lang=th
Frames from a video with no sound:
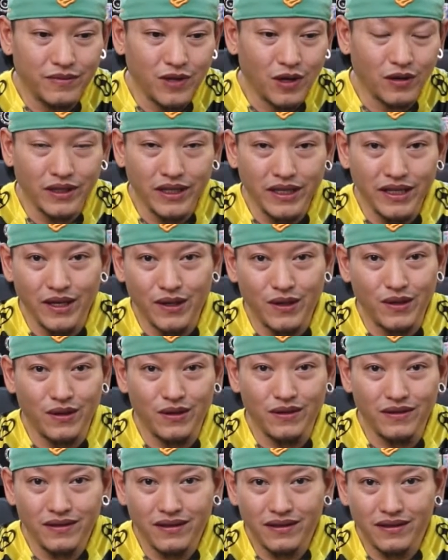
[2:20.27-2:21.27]
ท่องเที่ยว
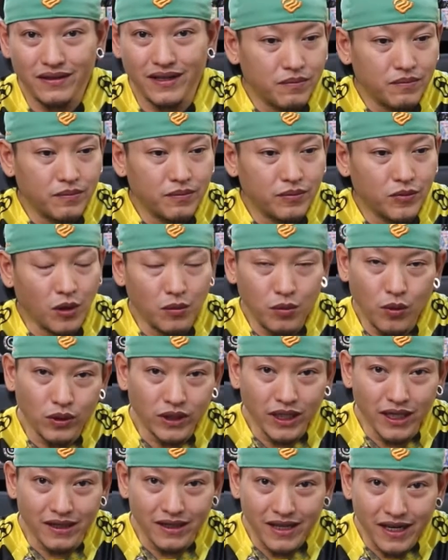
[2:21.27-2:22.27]
นะครับต้องพูด
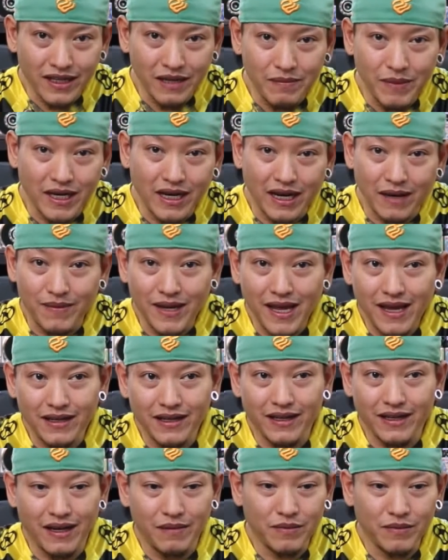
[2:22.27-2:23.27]
ถึงเรื่องนี้เป็นระดับแรก
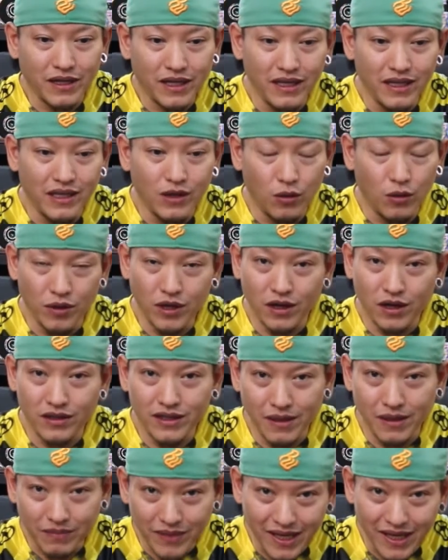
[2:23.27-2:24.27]
เลยนะครับ ก็คืออุปกรณ์เซฟ